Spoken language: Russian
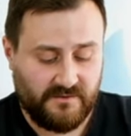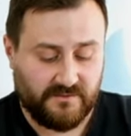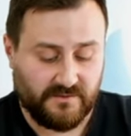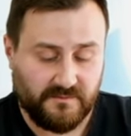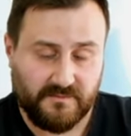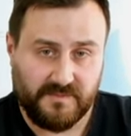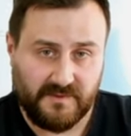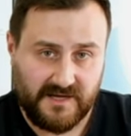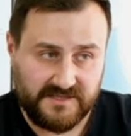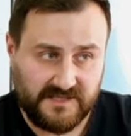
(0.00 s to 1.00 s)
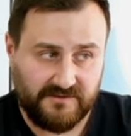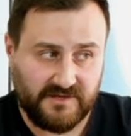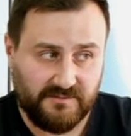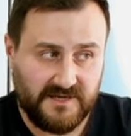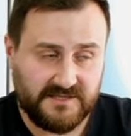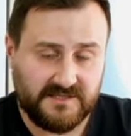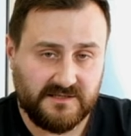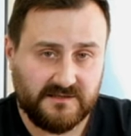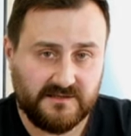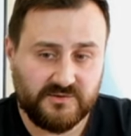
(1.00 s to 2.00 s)
Вот. Оставили
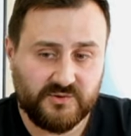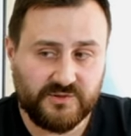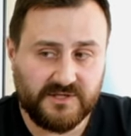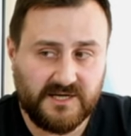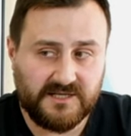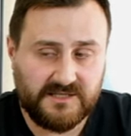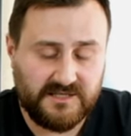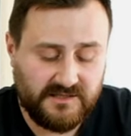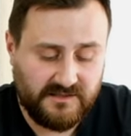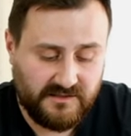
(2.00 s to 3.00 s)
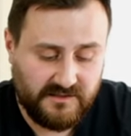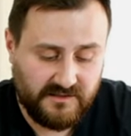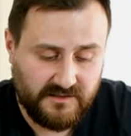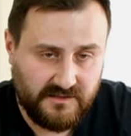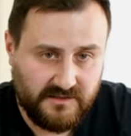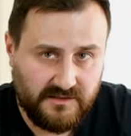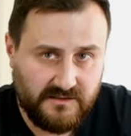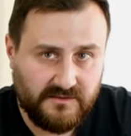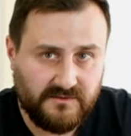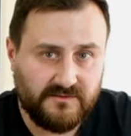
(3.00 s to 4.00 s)
пальцы, чуть накатили
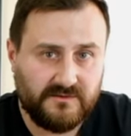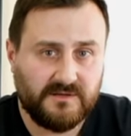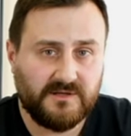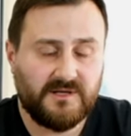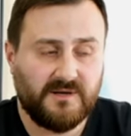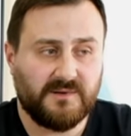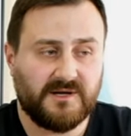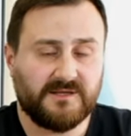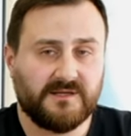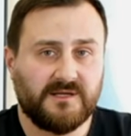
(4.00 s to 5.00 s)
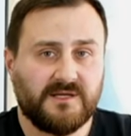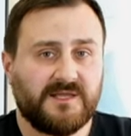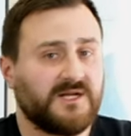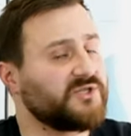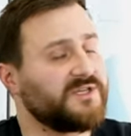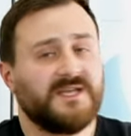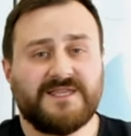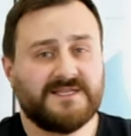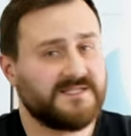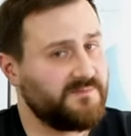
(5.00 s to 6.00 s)
и обратно. Также я
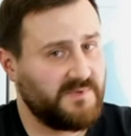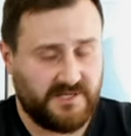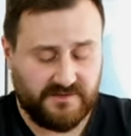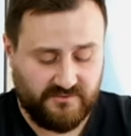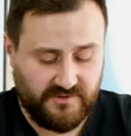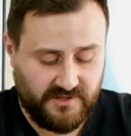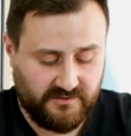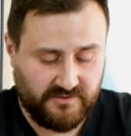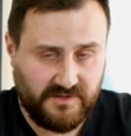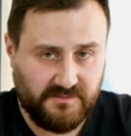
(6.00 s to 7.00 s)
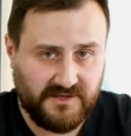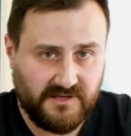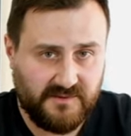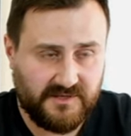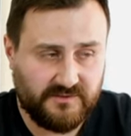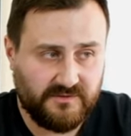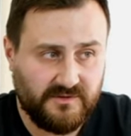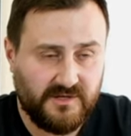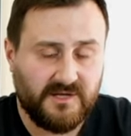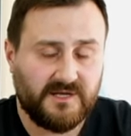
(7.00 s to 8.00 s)
не запихиваю их туда под
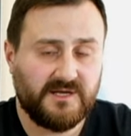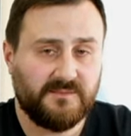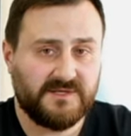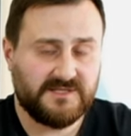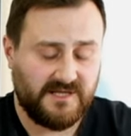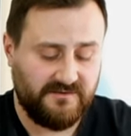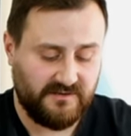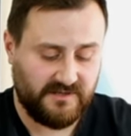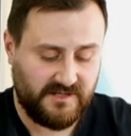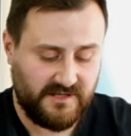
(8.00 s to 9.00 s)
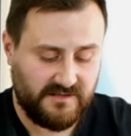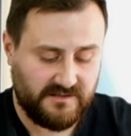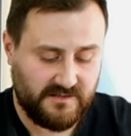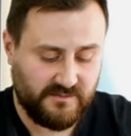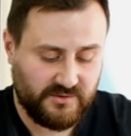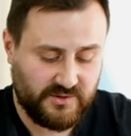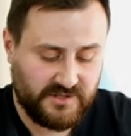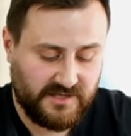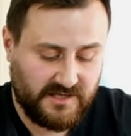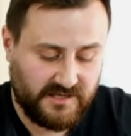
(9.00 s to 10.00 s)
лопатку, я поставил и
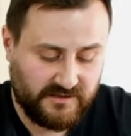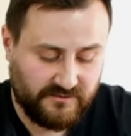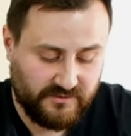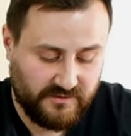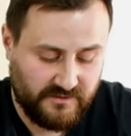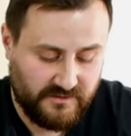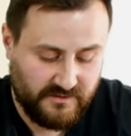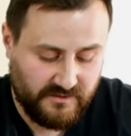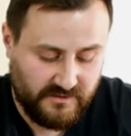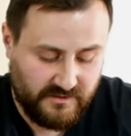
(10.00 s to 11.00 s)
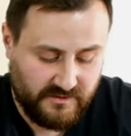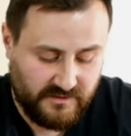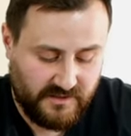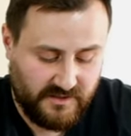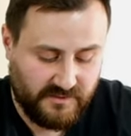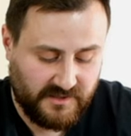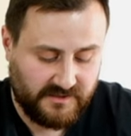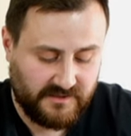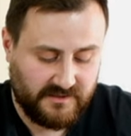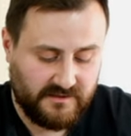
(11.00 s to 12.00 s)
немножко накатываю и
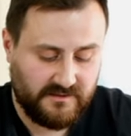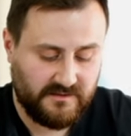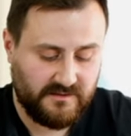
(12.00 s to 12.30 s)
обратно.